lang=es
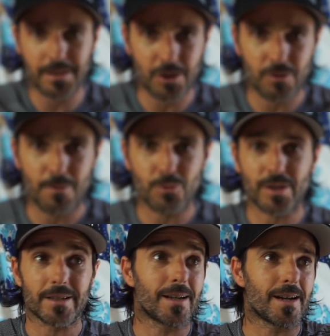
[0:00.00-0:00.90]
que no
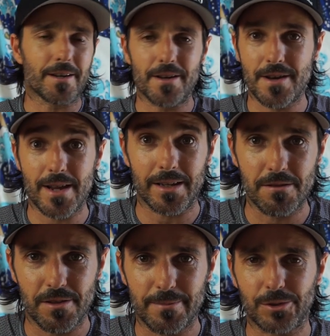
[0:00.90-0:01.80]
vamos a llegar ni a
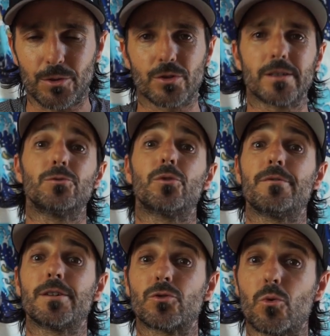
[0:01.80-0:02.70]
15 metros.
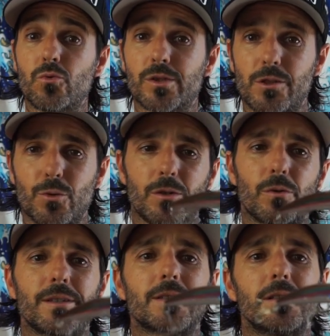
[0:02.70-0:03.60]
Entonces un
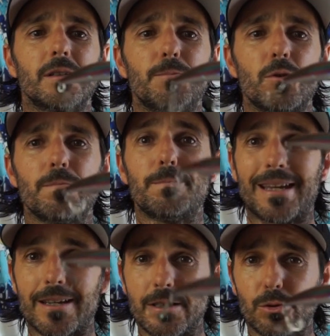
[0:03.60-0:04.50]
señuelo de este tipo,
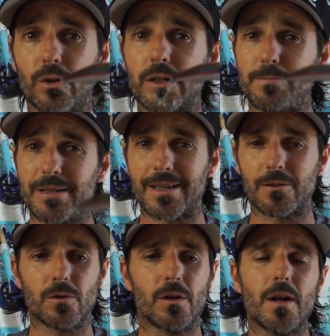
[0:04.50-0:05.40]
pequeñito y
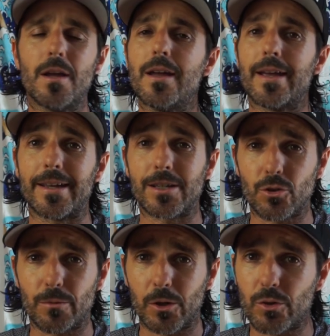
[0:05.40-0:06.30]
pesado, es
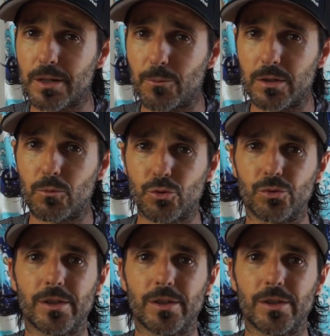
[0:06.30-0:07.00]
lo mejor que podemos